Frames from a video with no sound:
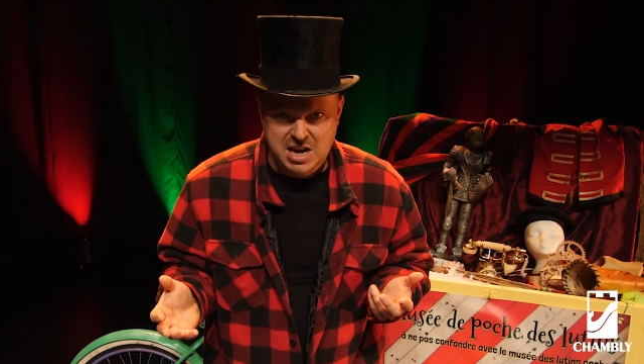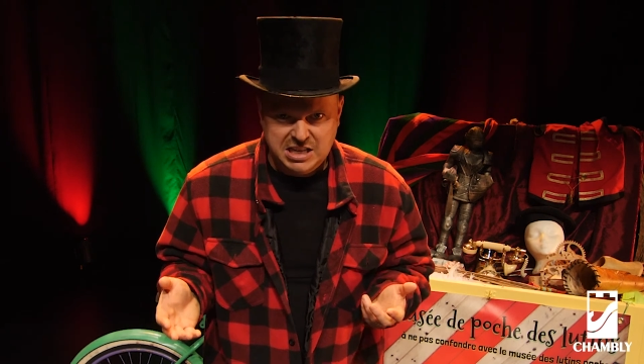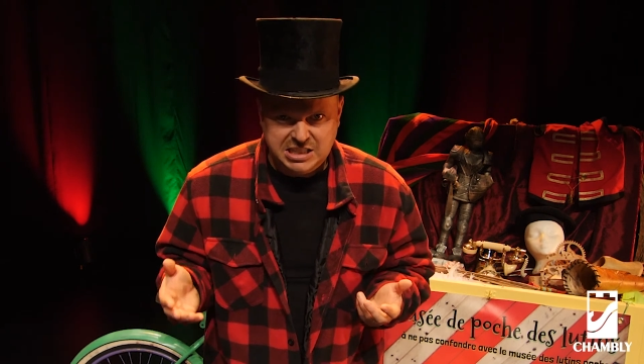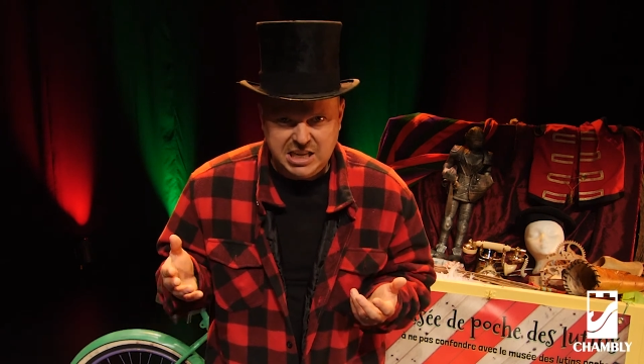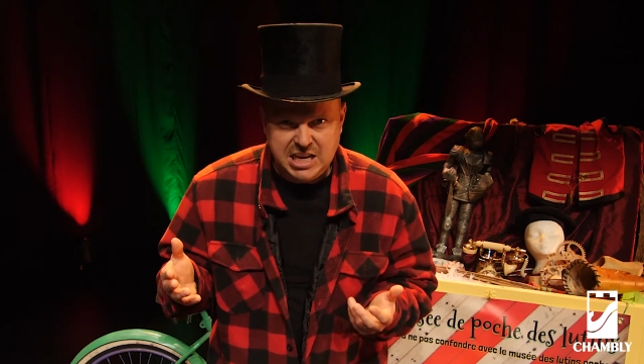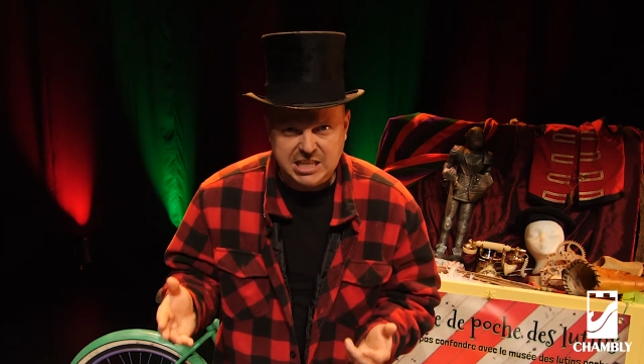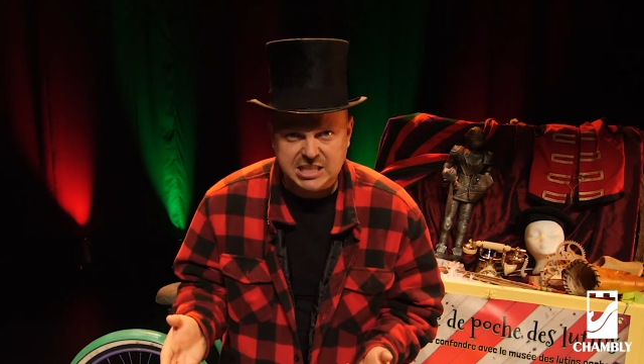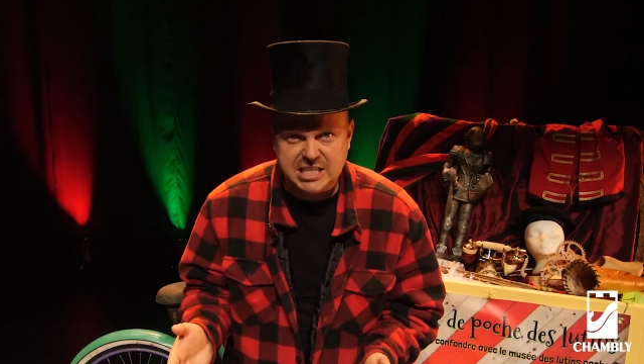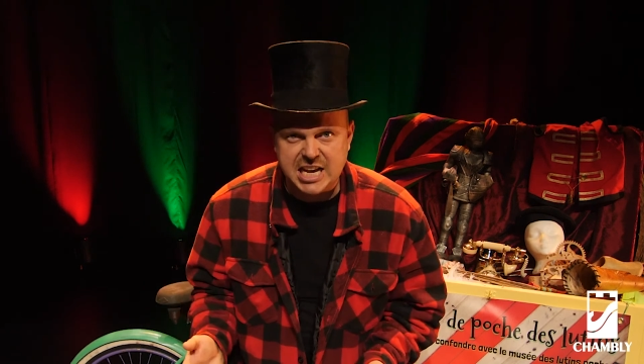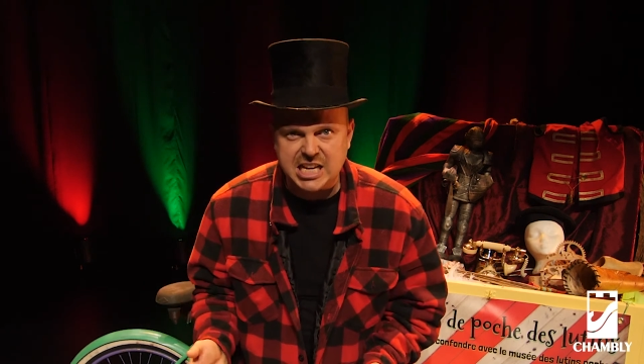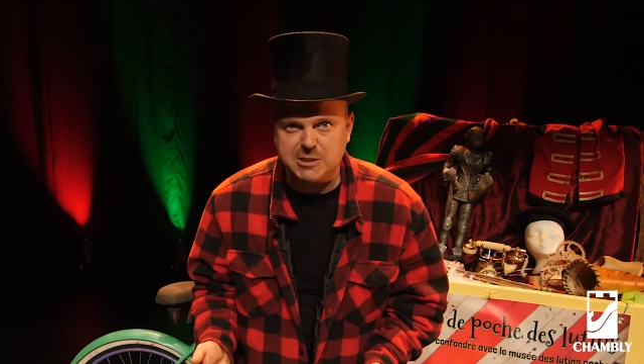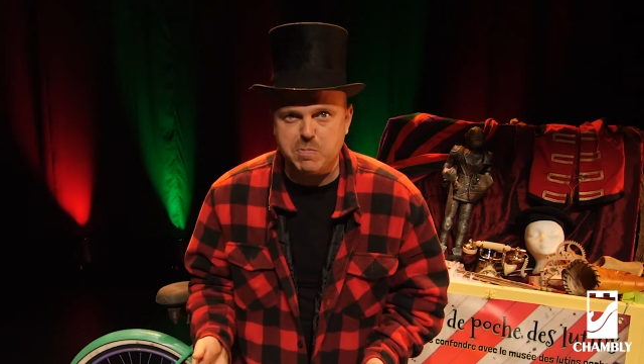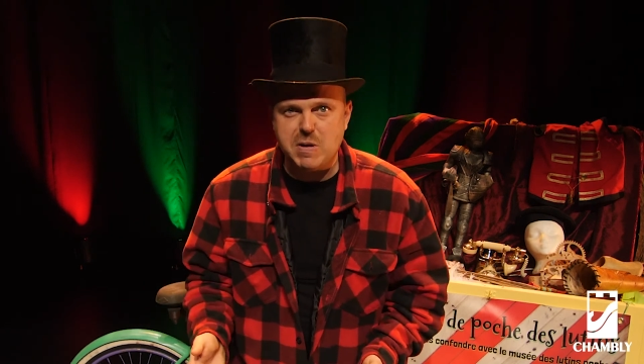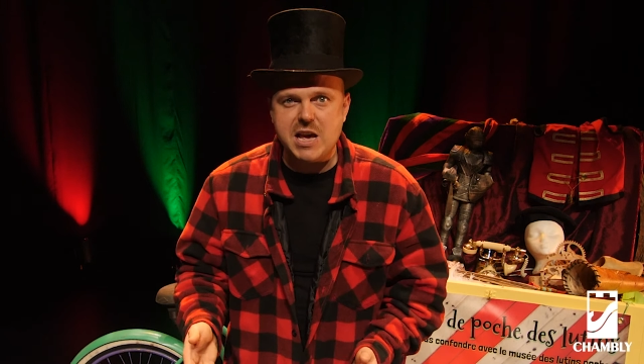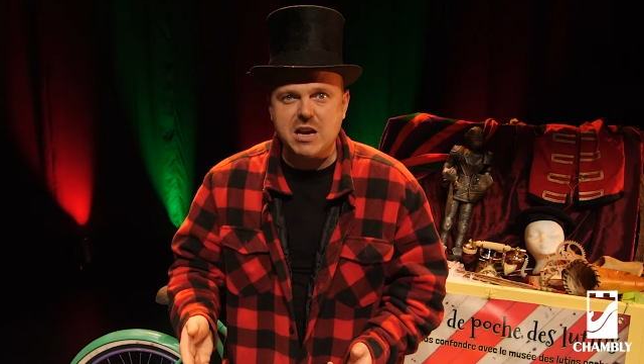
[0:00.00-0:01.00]
C'est ce qui
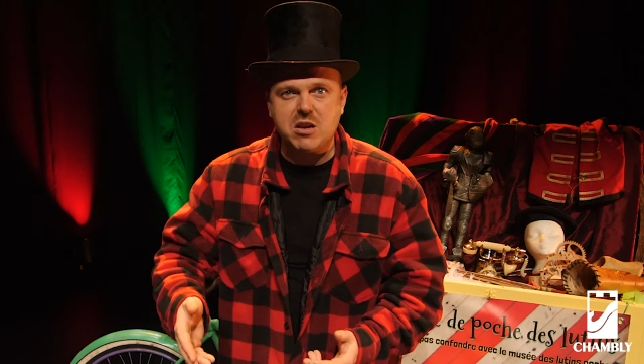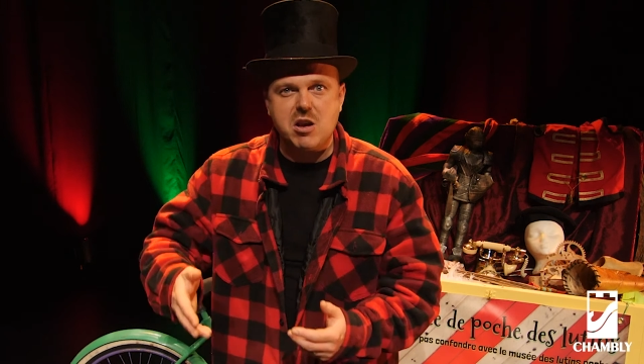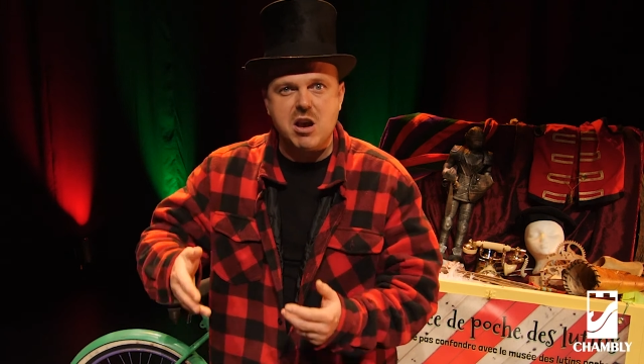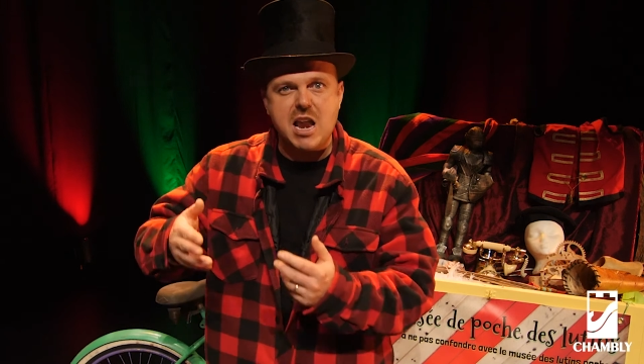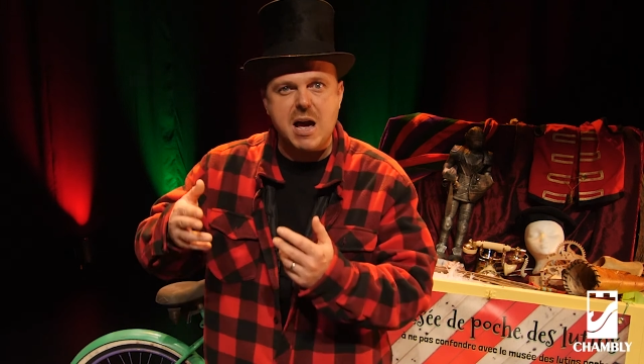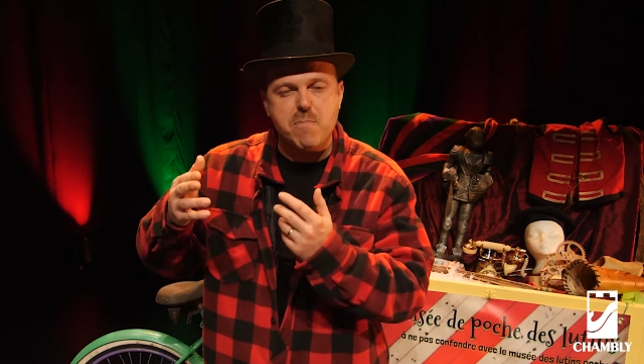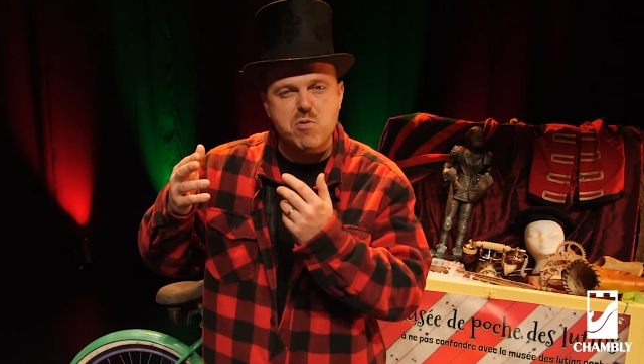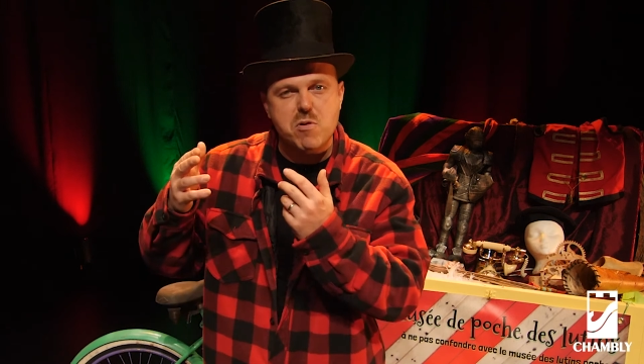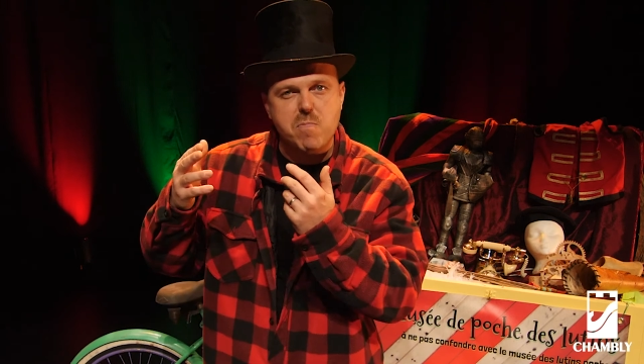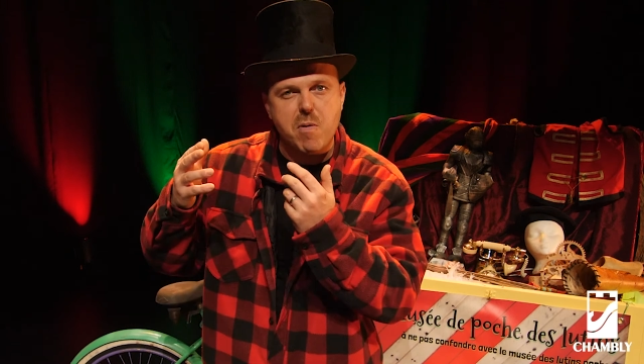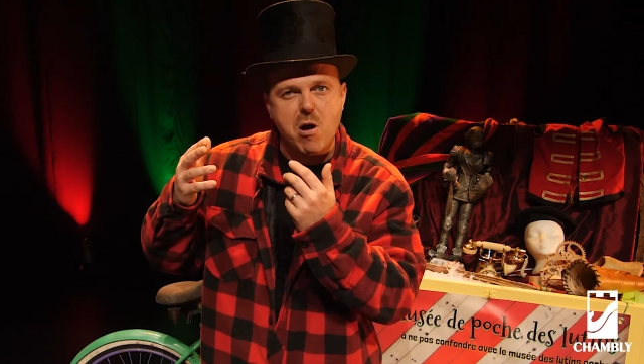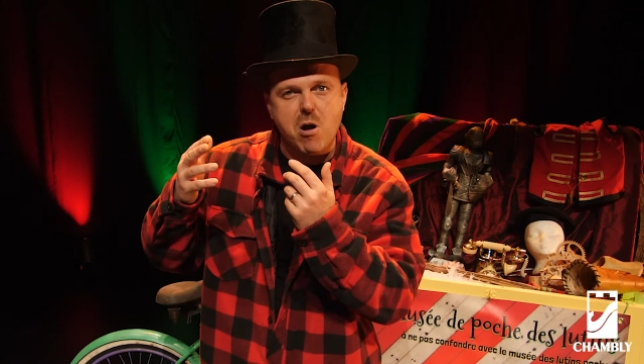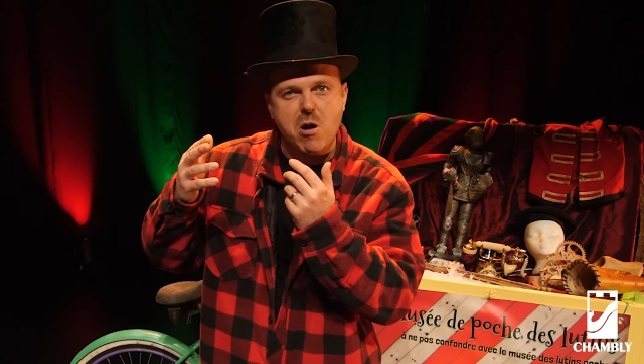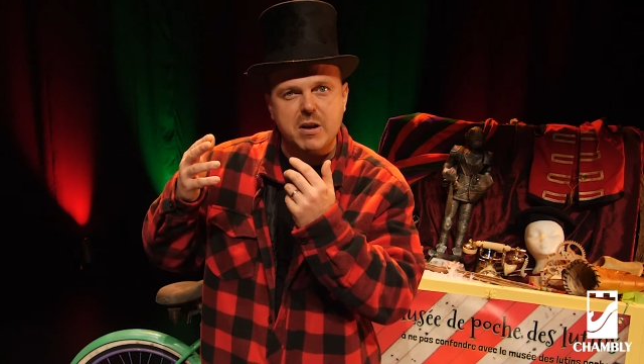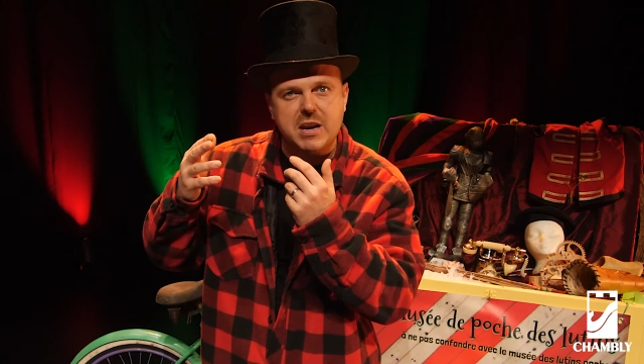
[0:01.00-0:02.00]
explique que la
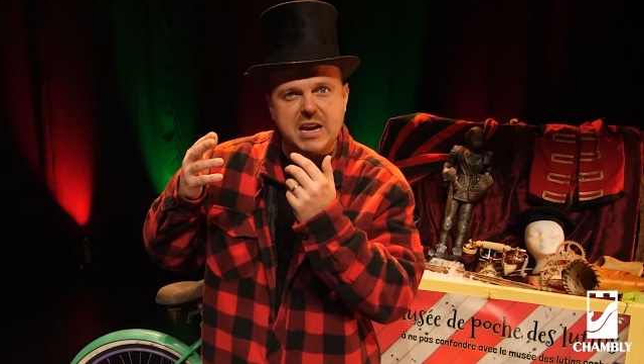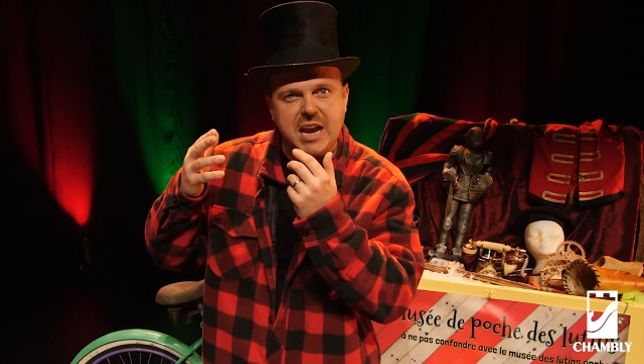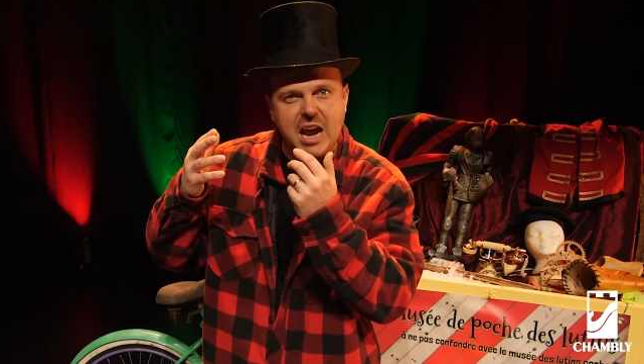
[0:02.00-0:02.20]
plupart des